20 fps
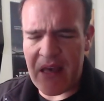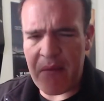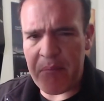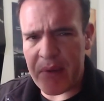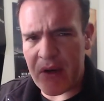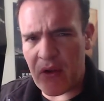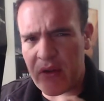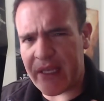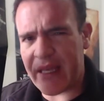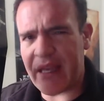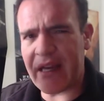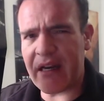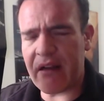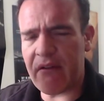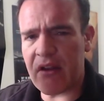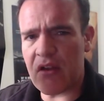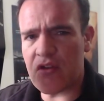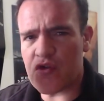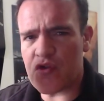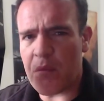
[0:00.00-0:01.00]
pero dejé
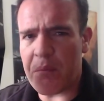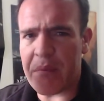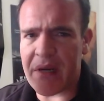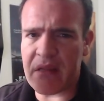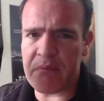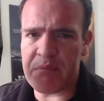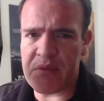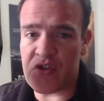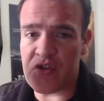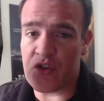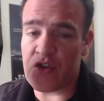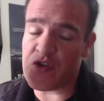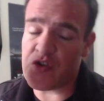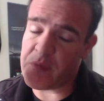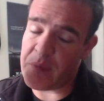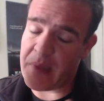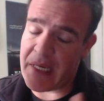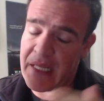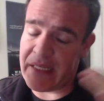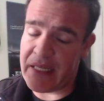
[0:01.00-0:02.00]
grabados un par de episodios
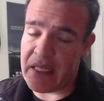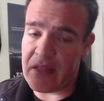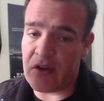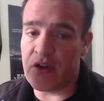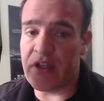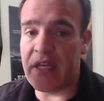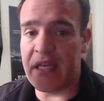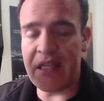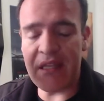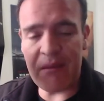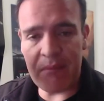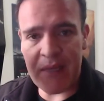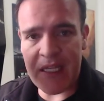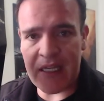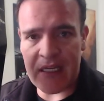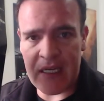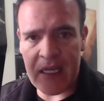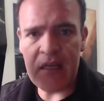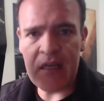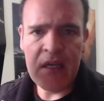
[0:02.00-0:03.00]
para el día de hoy y de
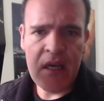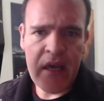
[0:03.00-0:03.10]
mañana,